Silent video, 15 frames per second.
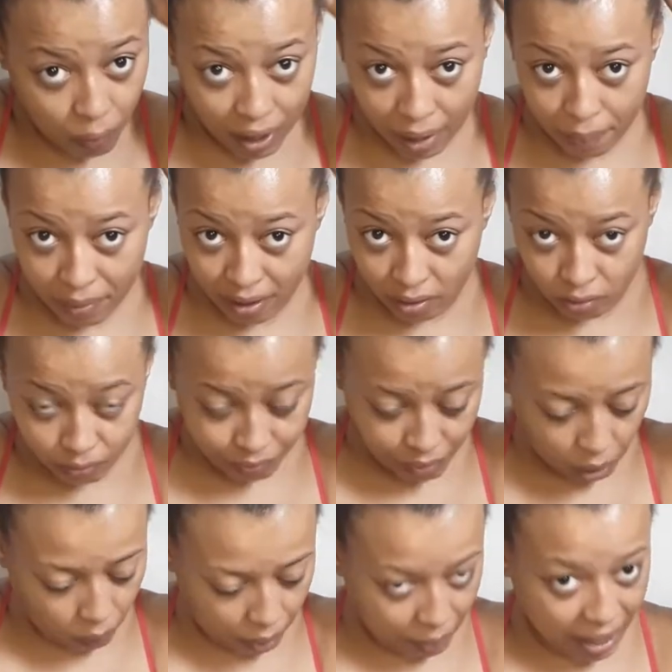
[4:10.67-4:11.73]
O cabelo
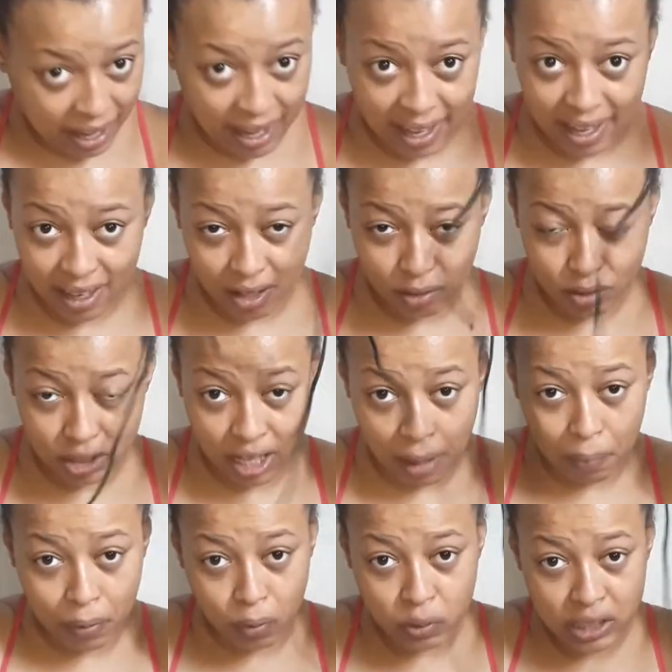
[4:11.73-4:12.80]
eu amarrei, que eu
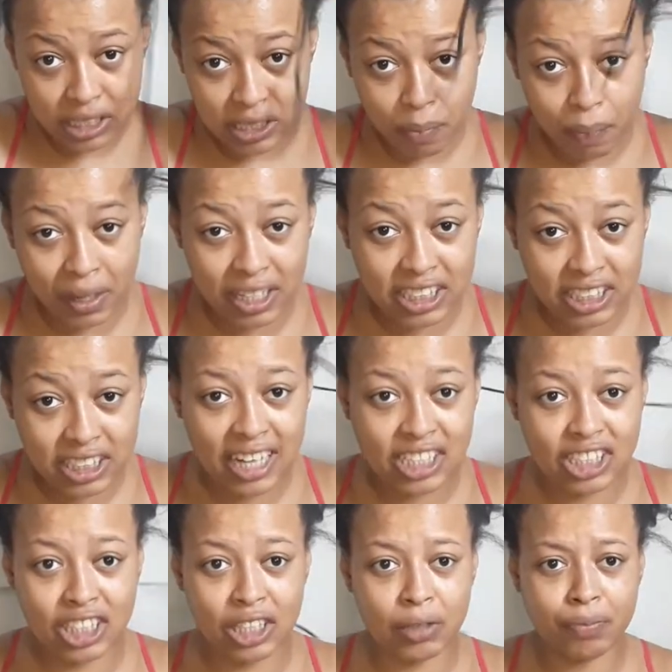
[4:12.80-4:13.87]
sempre uso esse
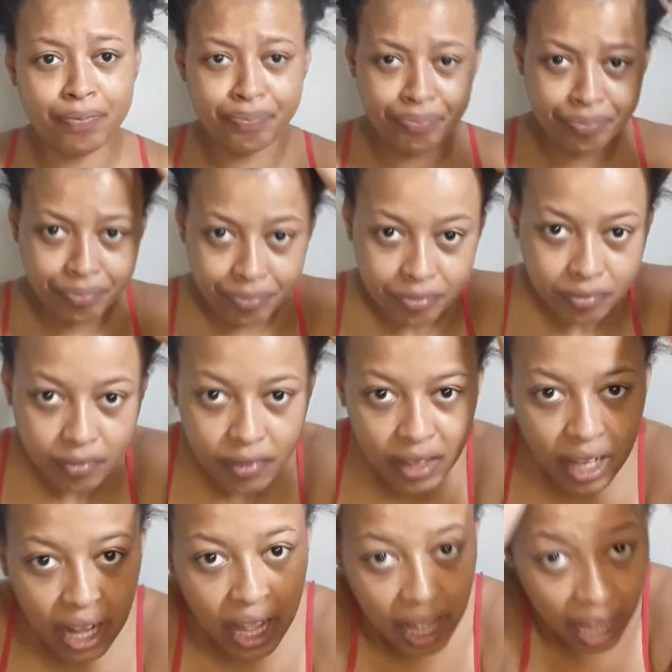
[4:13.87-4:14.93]
penteadinho.
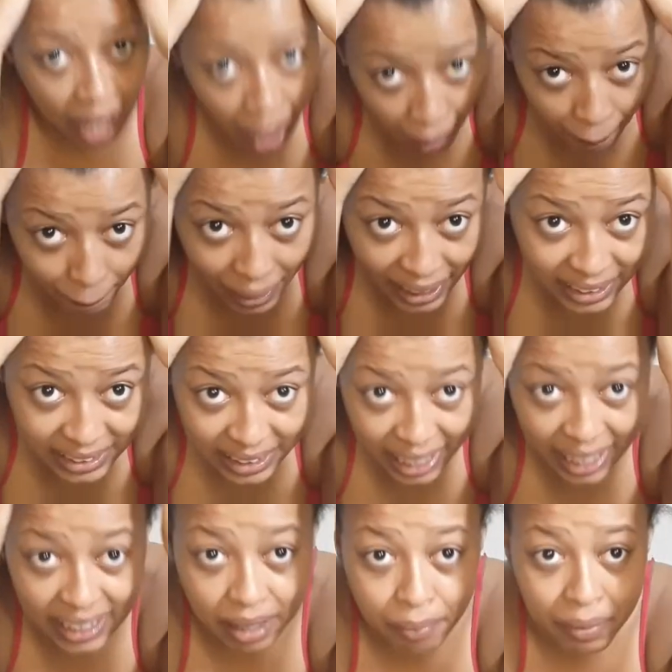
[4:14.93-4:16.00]
Mas
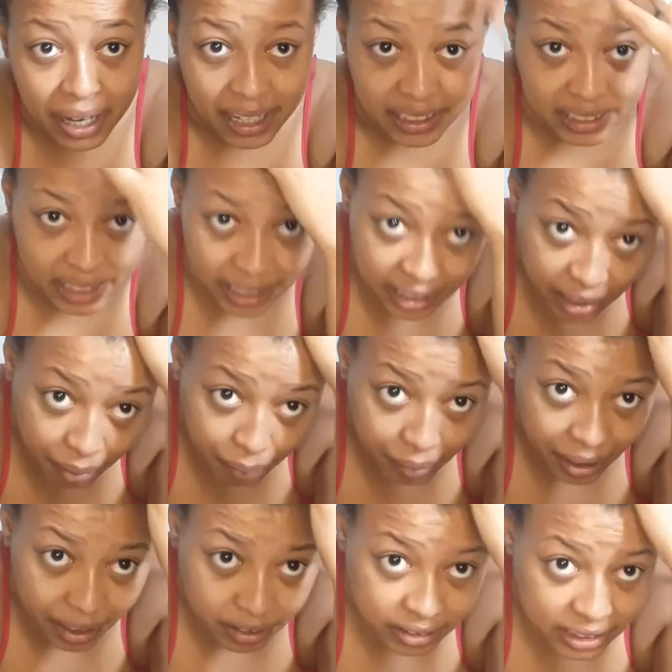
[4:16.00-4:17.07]
nada mais, nada
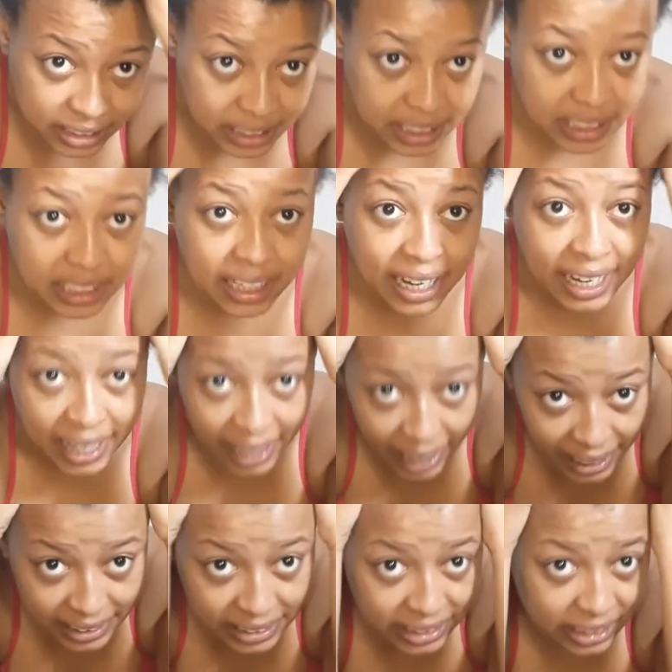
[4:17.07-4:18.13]
menos que
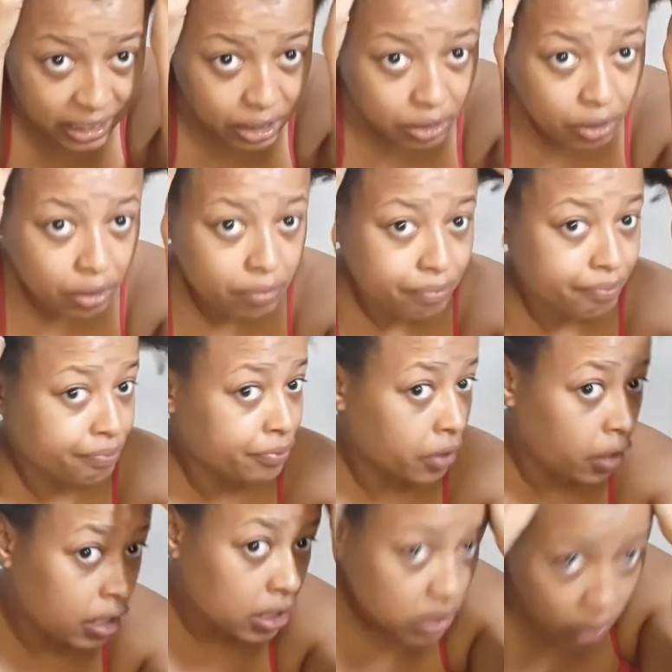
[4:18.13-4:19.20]
tá assim, ó.
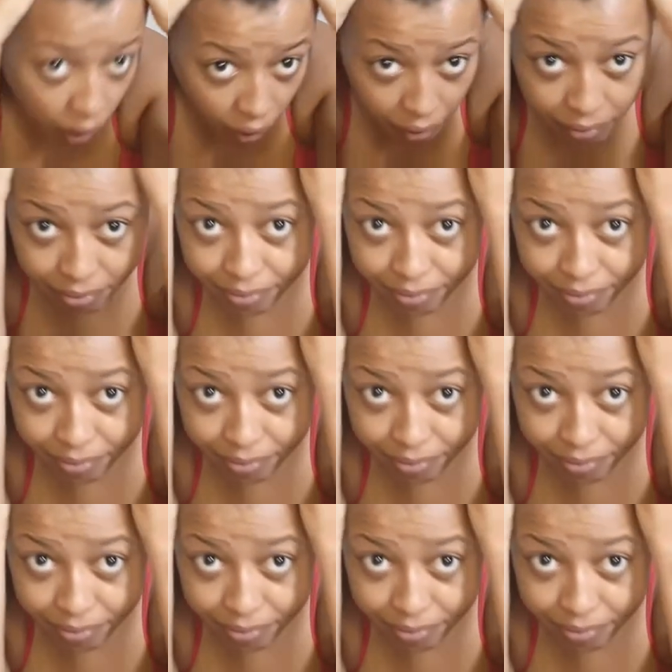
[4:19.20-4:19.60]
Olha só.